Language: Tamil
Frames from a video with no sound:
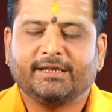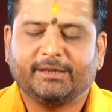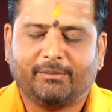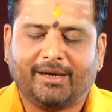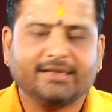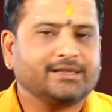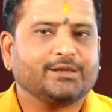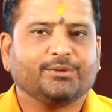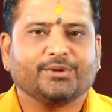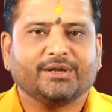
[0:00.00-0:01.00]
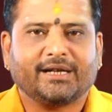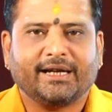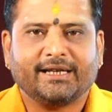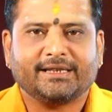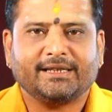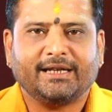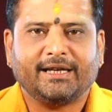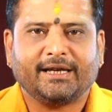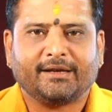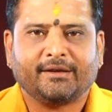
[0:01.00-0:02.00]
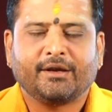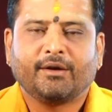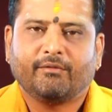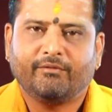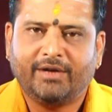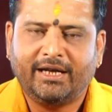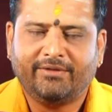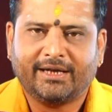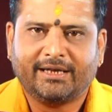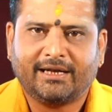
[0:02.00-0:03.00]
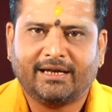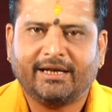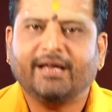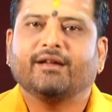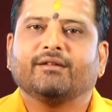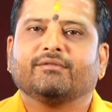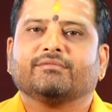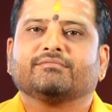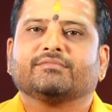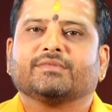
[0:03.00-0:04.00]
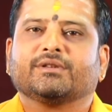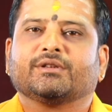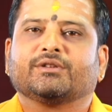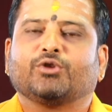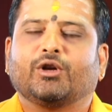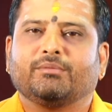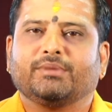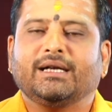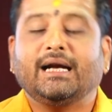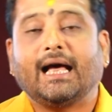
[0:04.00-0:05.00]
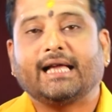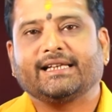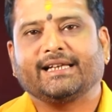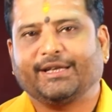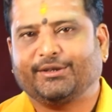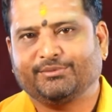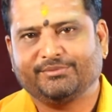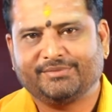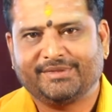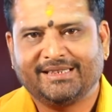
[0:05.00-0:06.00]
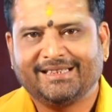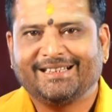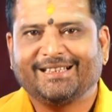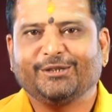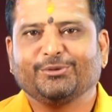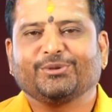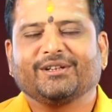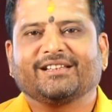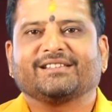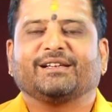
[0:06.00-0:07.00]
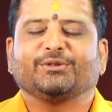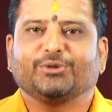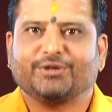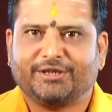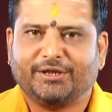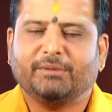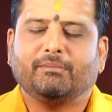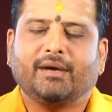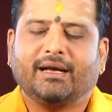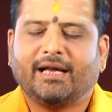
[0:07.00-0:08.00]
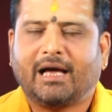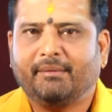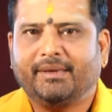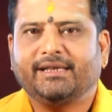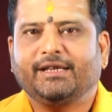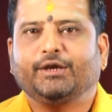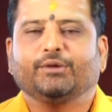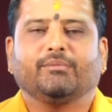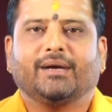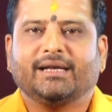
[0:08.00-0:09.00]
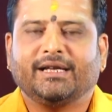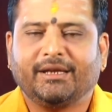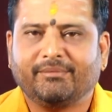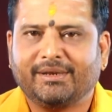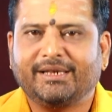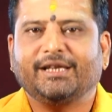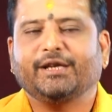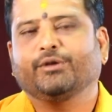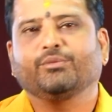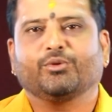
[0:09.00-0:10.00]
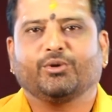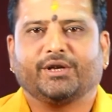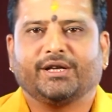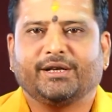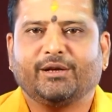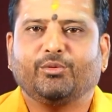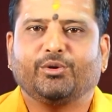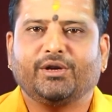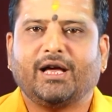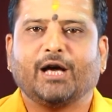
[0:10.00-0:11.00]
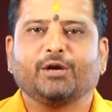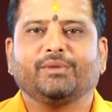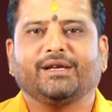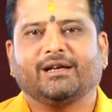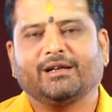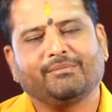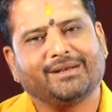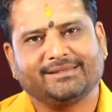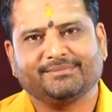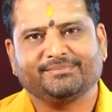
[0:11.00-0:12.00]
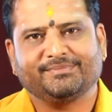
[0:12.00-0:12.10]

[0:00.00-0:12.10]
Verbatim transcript: இந்த மாதத்தில் உங்களுக்கு கிடைக்கிறதுனால வெளிவட்டார தொடர்புகள் அதிகரிக்கும் இது உங்களுக்கு சந்தோஷத்தையும் மன அமைதியையும் மன நிம்மதியையும் கொடுக்கின்ற ஒரு அருமையான மாதம்